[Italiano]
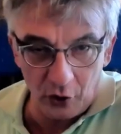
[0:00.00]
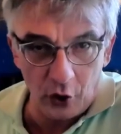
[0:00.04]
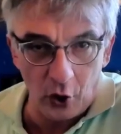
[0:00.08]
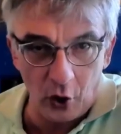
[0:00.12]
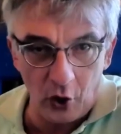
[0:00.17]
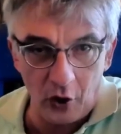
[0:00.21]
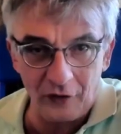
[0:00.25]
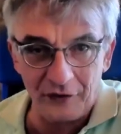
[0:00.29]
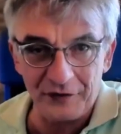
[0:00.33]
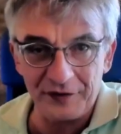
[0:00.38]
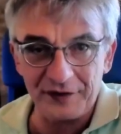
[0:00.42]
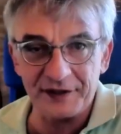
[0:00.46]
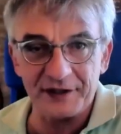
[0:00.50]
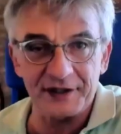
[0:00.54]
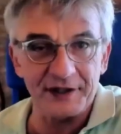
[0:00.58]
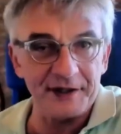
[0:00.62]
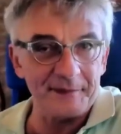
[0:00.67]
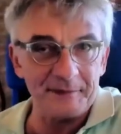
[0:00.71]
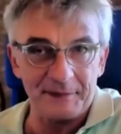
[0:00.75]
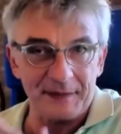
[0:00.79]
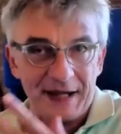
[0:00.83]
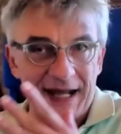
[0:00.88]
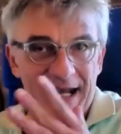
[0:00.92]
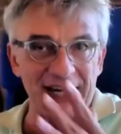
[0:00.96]

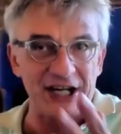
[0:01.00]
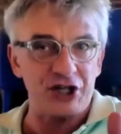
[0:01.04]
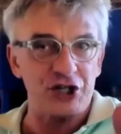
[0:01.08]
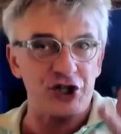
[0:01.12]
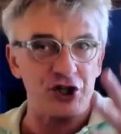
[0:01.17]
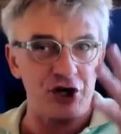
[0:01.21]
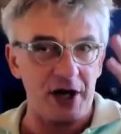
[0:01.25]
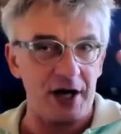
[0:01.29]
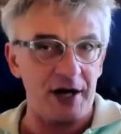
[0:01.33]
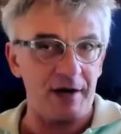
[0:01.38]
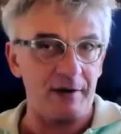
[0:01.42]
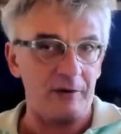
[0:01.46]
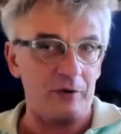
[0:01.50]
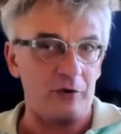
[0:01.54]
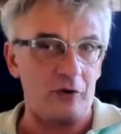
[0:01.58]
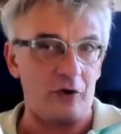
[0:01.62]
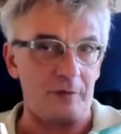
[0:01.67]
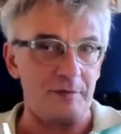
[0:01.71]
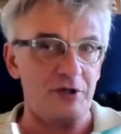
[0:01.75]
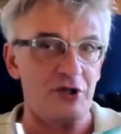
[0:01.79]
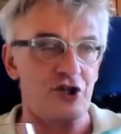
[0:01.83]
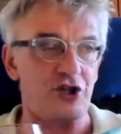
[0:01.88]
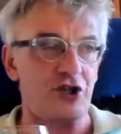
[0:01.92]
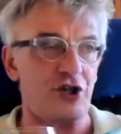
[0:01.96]
Covid è già
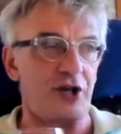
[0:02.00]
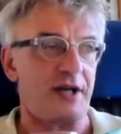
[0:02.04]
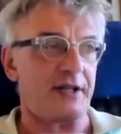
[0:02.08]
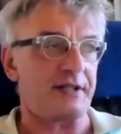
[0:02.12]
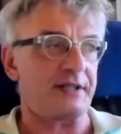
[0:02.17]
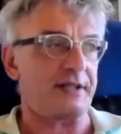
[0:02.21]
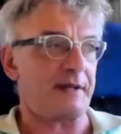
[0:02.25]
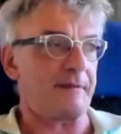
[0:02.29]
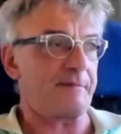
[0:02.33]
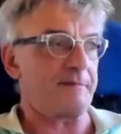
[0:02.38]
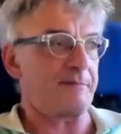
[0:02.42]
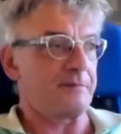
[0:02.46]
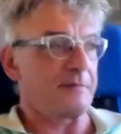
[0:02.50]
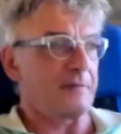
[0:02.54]
cominciata.